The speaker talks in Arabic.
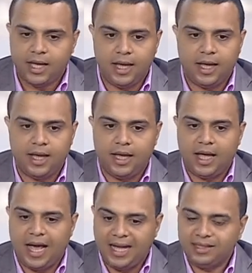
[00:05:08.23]
آه،
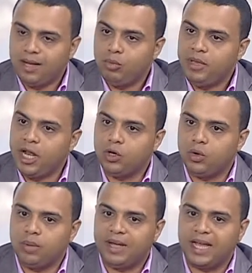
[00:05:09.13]
حتى الموميا اللي
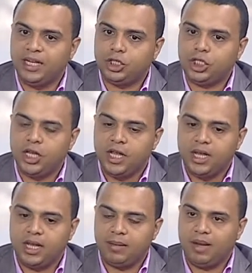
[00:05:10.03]
جواه ما كانتش
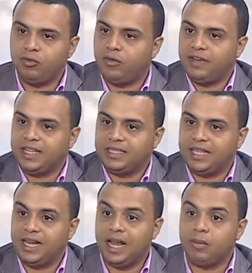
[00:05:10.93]
آه، ملفوفه في
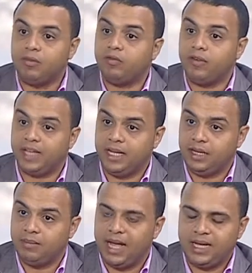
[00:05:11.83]
الكتان لا ملفوفه في جلد
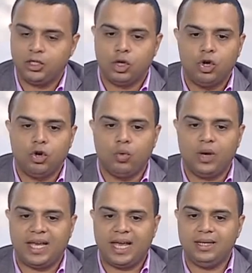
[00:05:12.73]
الماعز
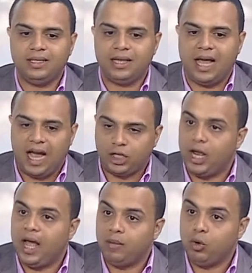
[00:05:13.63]
وكانت
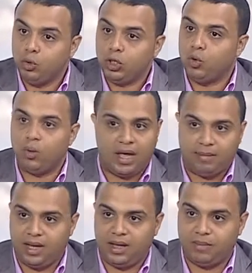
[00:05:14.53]
احشائها موجوده جواها
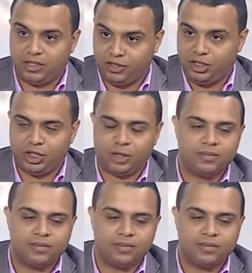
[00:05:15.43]
ما, ما اتفضتش